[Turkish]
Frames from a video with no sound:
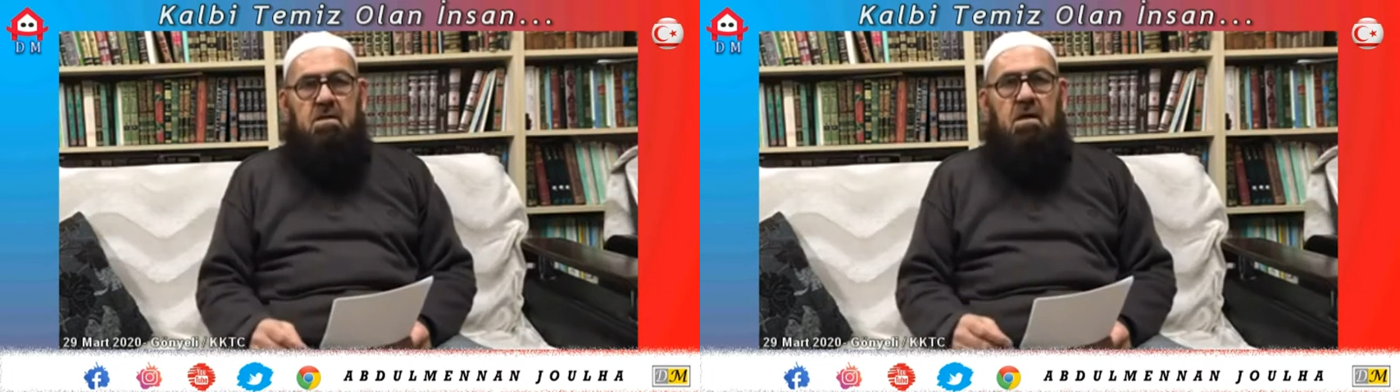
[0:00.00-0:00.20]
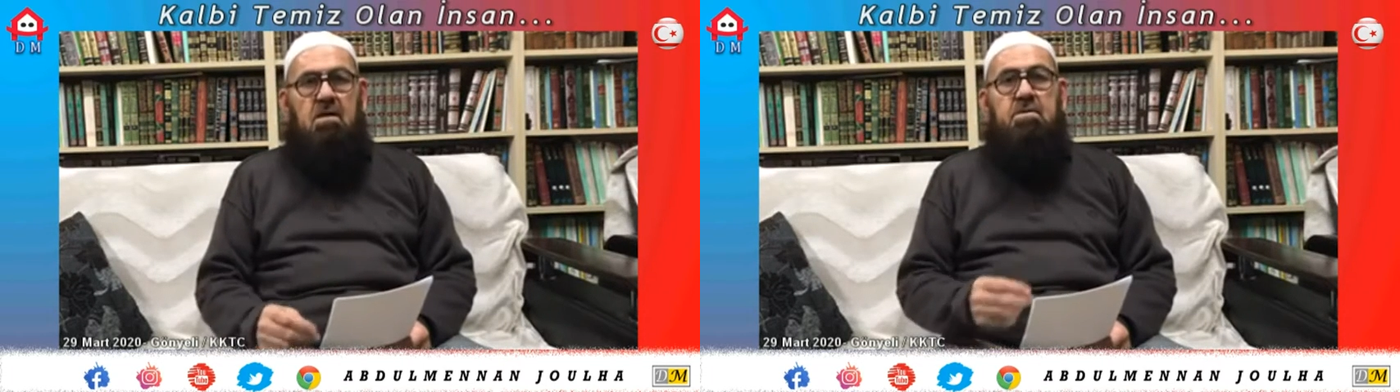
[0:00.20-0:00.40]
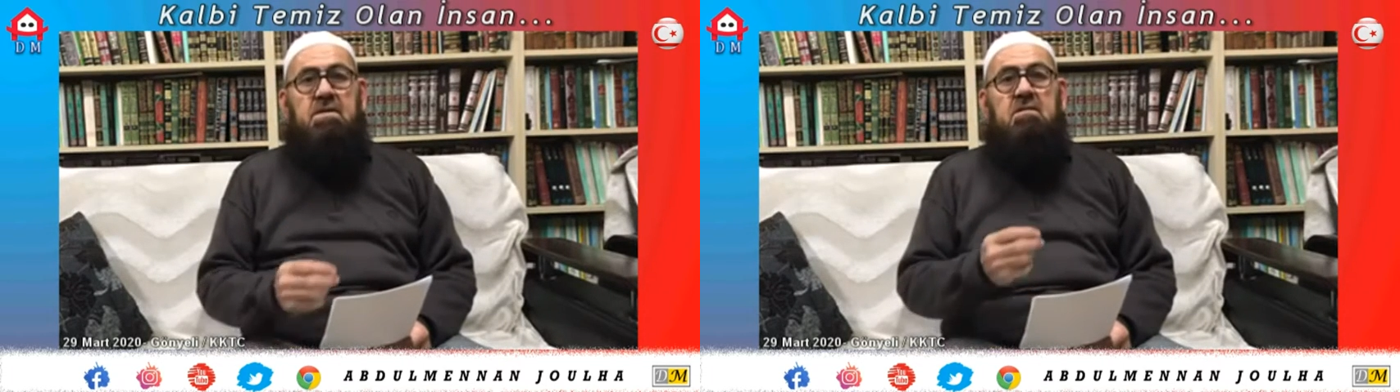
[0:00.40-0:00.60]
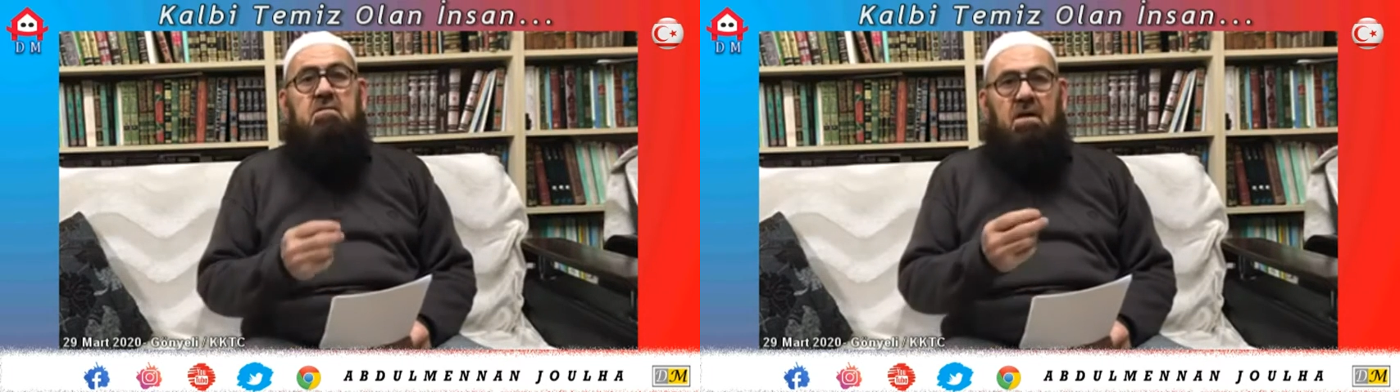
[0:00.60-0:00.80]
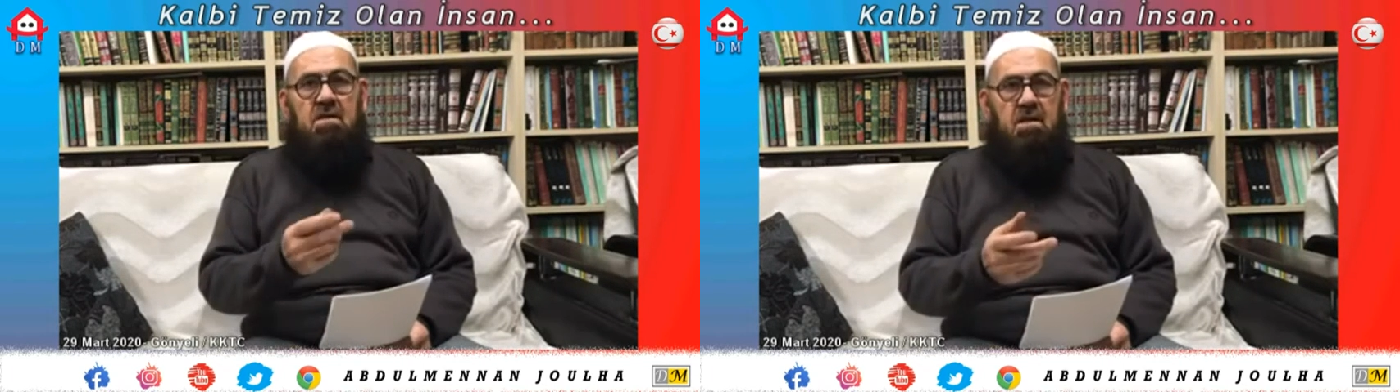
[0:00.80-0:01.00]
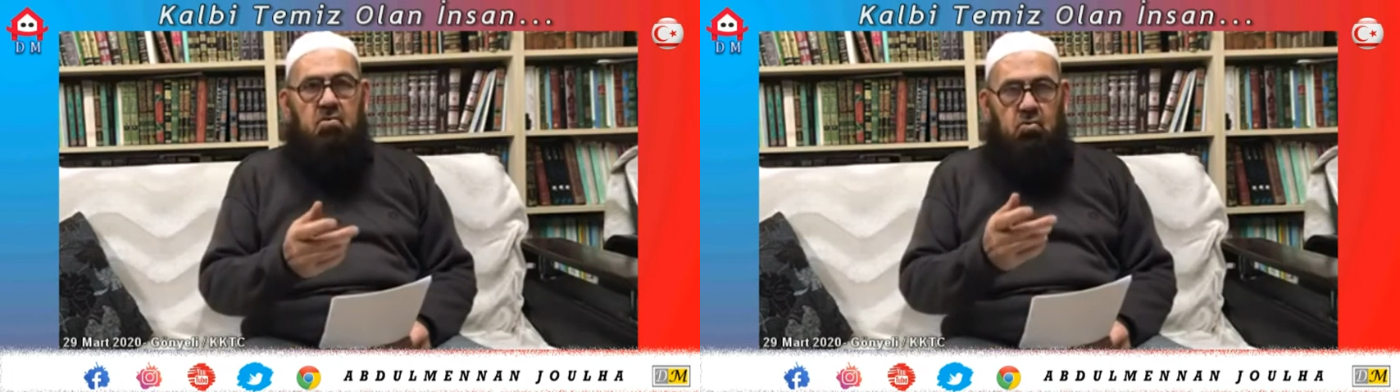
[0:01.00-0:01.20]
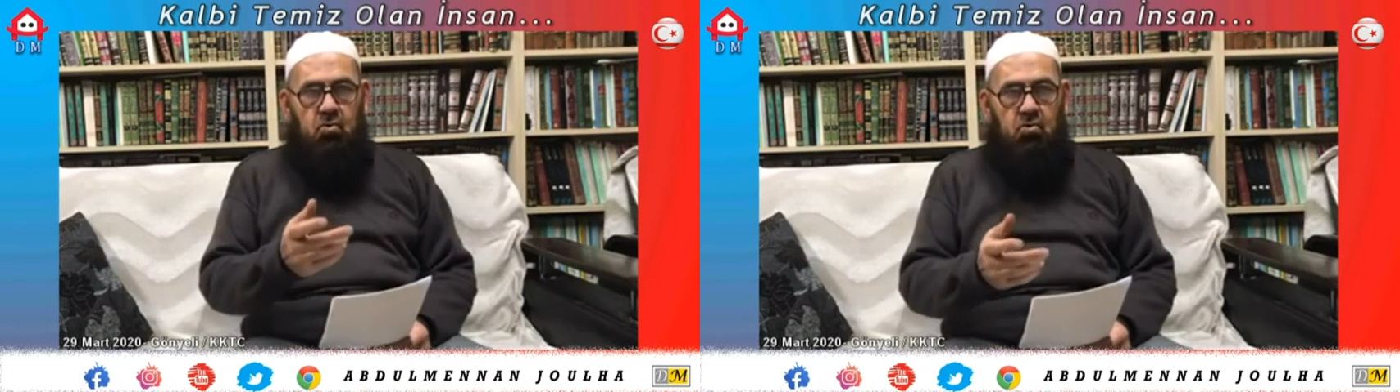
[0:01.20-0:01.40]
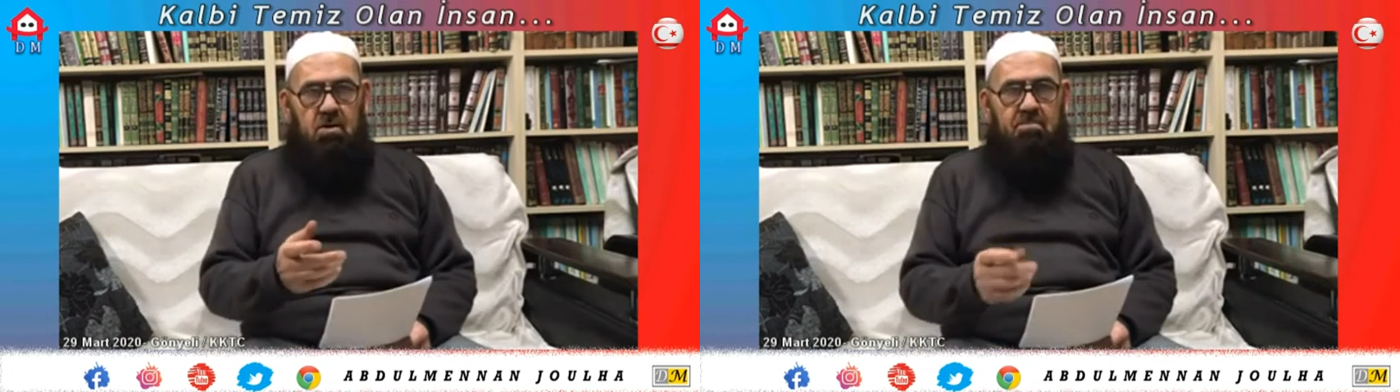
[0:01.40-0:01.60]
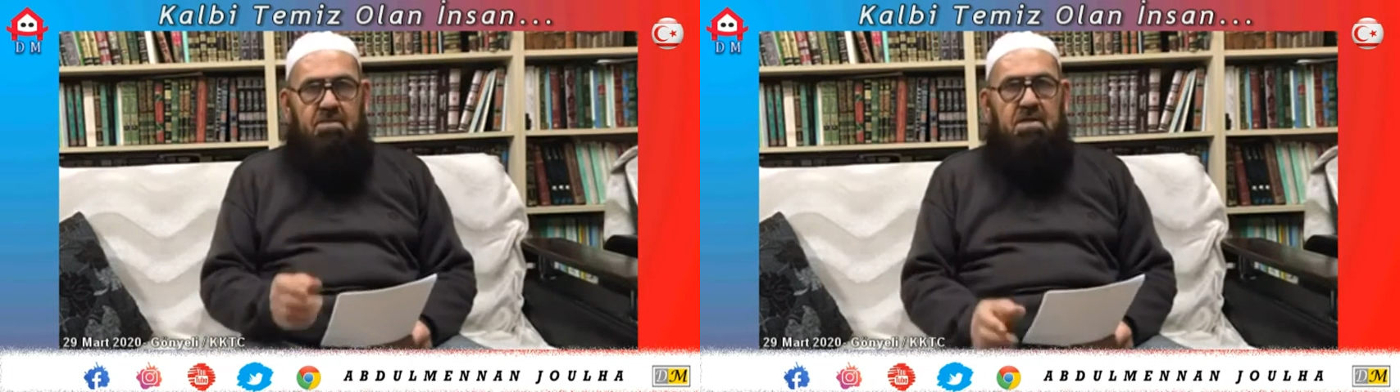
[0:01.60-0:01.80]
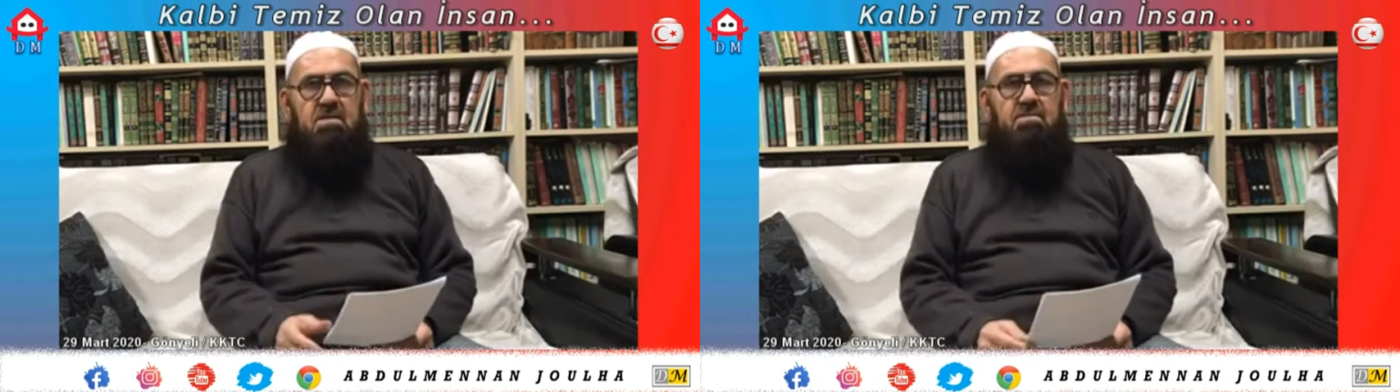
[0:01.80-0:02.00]
kalbi imanla dolu olan
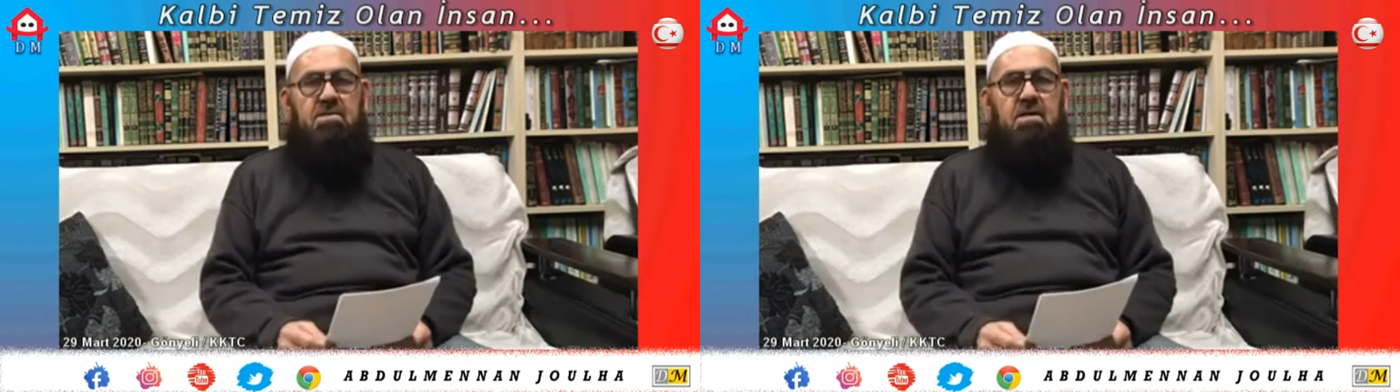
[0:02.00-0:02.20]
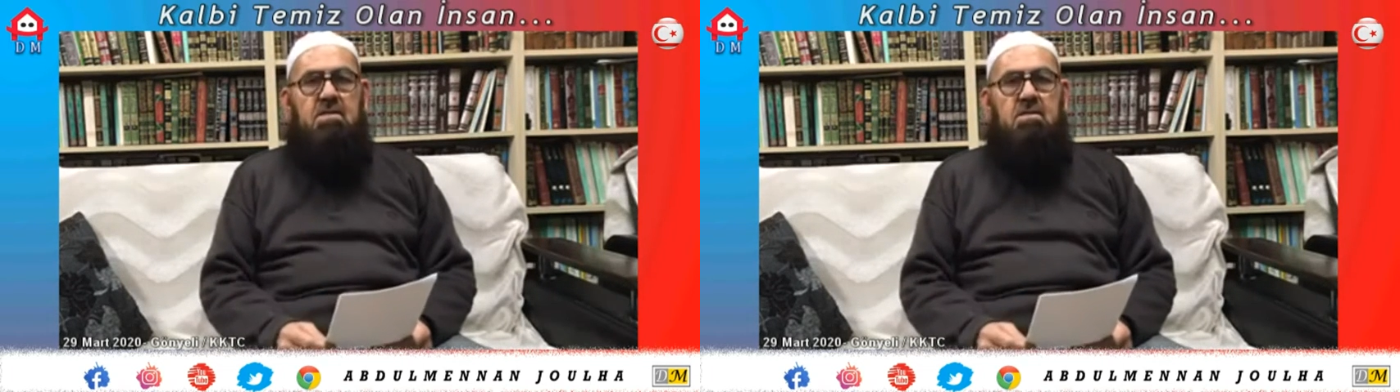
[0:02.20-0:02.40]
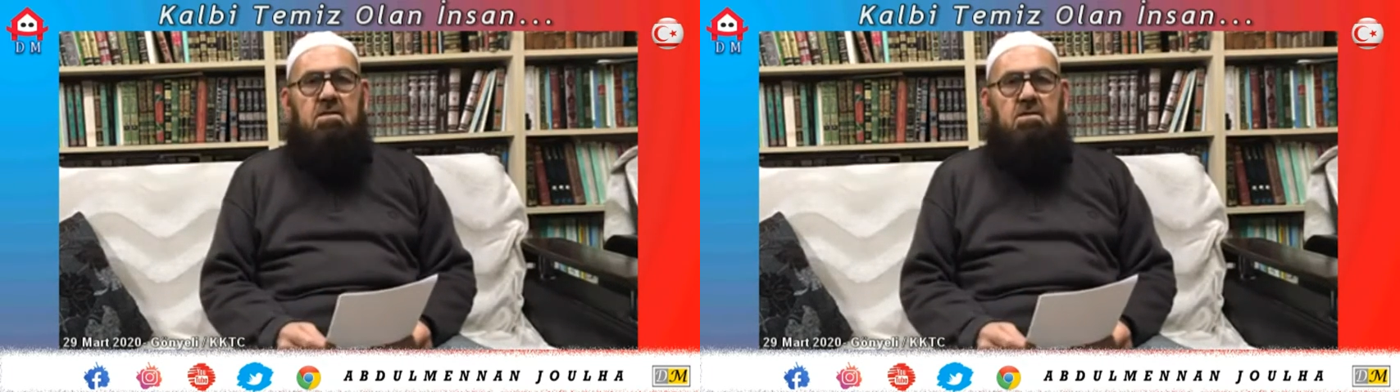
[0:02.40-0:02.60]
bir kimse